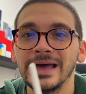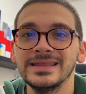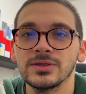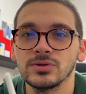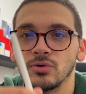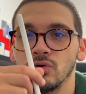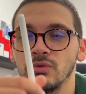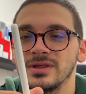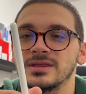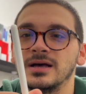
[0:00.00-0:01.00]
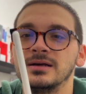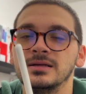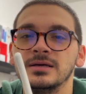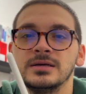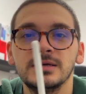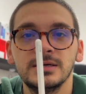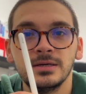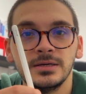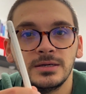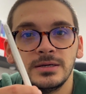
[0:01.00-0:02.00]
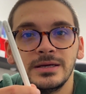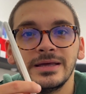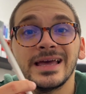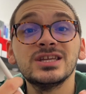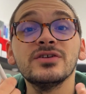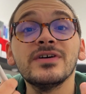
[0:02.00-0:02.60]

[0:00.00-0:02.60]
E adesso con questa che ci